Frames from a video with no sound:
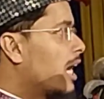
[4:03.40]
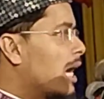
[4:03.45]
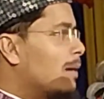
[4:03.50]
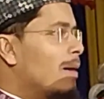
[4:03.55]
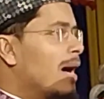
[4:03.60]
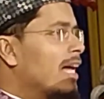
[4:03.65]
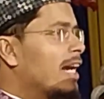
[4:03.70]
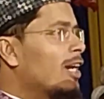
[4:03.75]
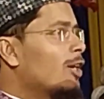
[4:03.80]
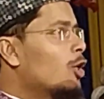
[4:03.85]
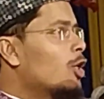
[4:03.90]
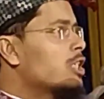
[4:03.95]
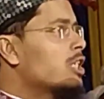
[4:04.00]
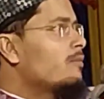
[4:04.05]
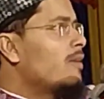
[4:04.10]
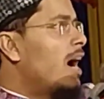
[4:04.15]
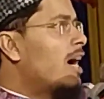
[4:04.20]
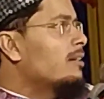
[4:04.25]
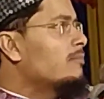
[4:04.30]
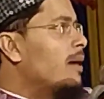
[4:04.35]
हमारे
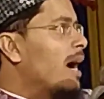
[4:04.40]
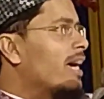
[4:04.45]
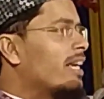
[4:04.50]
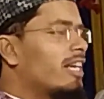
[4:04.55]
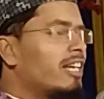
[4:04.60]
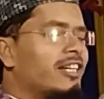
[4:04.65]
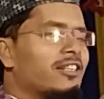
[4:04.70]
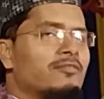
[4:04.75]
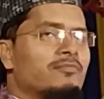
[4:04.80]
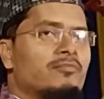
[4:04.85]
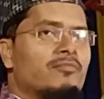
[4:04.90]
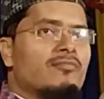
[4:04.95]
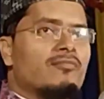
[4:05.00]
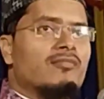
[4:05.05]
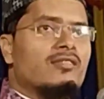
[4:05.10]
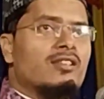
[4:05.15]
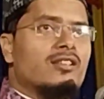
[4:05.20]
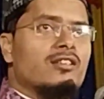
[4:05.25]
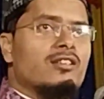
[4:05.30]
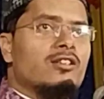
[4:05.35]
नौजवान भाई
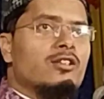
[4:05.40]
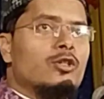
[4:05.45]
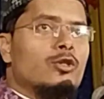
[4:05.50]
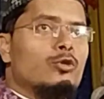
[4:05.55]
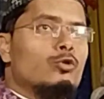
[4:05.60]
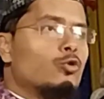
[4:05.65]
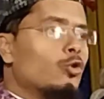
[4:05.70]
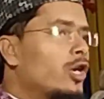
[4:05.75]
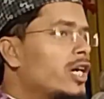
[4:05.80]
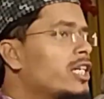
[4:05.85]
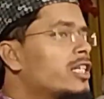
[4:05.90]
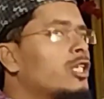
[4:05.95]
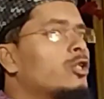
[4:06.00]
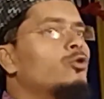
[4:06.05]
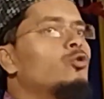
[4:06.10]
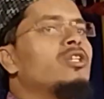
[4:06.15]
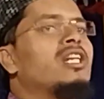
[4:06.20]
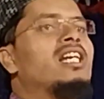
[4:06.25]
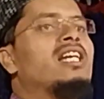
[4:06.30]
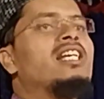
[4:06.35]
कोई
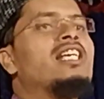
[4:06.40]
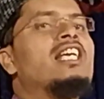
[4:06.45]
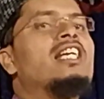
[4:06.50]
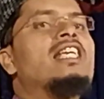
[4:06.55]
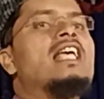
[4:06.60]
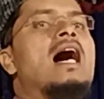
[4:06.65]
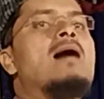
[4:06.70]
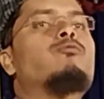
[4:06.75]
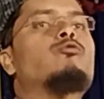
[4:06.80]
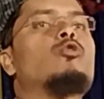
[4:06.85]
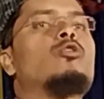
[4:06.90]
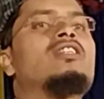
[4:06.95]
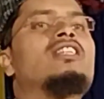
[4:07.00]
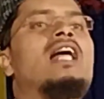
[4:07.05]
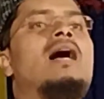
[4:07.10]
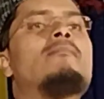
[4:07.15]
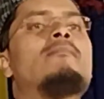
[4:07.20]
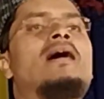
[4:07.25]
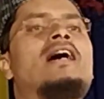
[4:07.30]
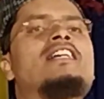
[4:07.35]
ज़रूरी नहीं है कि आप
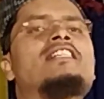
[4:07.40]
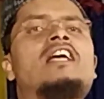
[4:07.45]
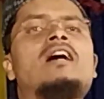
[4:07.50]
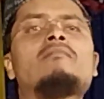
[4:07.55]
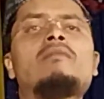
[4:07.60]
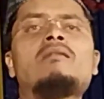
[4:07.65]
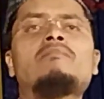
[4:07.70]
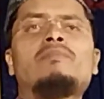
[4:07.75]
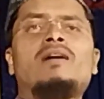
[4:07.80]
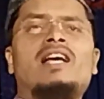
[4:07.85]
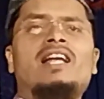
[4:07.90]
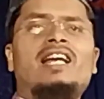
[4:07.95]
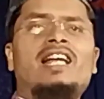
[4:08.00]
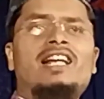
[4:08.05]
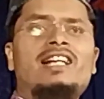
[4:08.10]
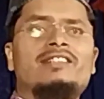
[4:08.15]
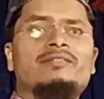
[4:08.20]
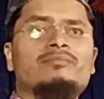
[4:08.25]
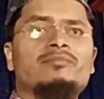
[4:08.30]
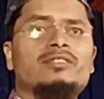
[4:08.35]
कुर्ता पायजामा
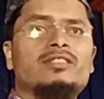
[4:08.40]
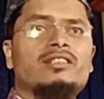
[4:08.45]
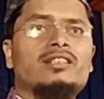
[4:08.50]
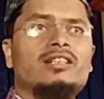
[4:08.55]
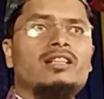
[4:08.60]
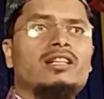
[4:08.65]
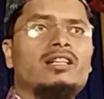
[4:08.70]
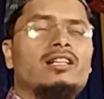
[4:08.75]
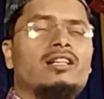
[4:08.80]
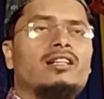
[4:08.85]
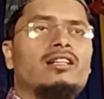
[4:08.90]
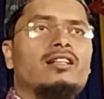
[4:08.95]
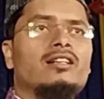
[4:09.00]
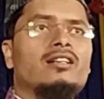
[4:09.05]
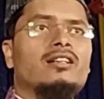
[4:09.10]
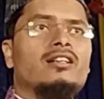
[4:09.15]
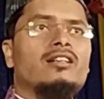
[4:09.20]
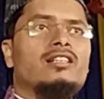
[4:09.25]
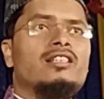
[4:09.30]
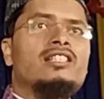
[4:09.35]
पहने
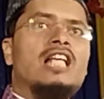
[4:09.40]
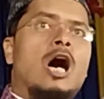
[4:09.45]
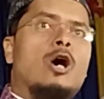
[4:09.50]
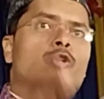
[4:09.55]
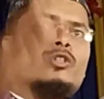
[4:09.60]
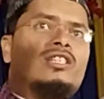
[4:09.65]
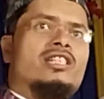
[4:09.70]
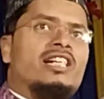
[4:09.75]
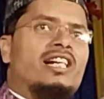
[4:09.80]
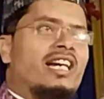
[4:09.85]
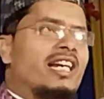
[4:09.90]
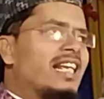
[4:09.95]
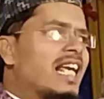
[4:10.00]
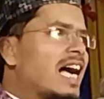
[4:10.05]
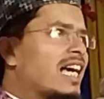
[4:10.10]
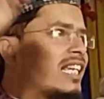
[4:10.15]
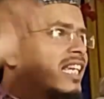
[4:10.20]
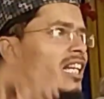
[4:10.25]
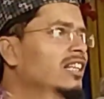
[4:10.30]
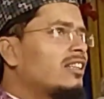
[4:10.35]
साउथ
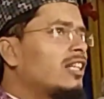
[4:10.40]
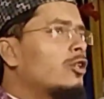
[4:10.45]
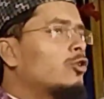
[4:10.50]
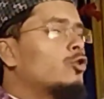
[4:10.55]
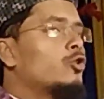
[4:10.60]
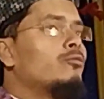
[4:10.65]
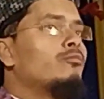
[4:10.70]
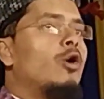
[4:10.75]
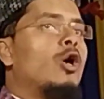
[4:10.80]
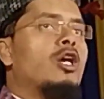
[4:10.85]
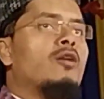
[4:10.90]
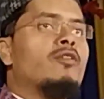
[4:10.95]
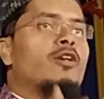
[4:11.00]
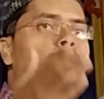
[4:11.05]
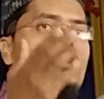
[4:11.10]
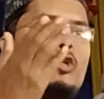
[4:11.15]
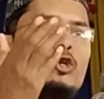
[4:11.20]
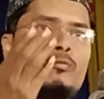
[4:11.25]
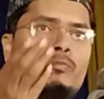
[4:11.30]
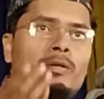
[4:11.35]
इंडिया के अंदर तो
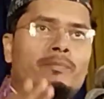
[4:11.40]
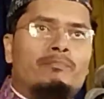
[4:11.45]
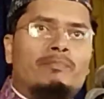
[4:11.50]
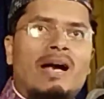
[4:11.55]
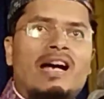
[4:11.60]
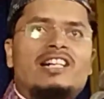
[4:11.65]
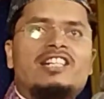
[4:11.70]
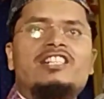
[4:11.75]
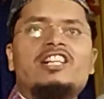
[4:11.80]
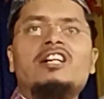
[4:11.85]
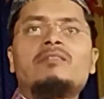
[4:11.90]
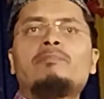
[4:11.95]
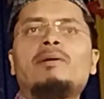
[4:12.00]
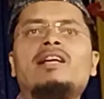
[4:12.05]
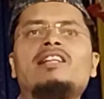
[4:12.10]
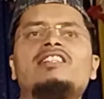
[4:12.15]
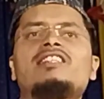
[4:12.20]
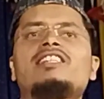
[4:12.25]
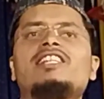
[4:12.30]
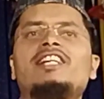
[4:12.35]
मौलवी लोग भी पैंट शर्ट
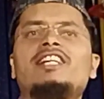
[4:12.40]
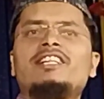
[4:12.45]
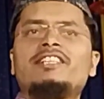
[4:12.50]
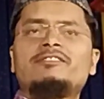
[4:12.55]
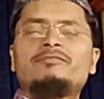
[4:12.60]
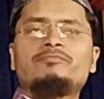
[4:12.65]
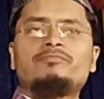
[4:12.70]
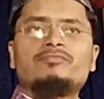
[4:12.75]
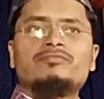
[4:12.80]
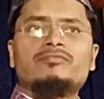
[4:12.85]
पहनते हैं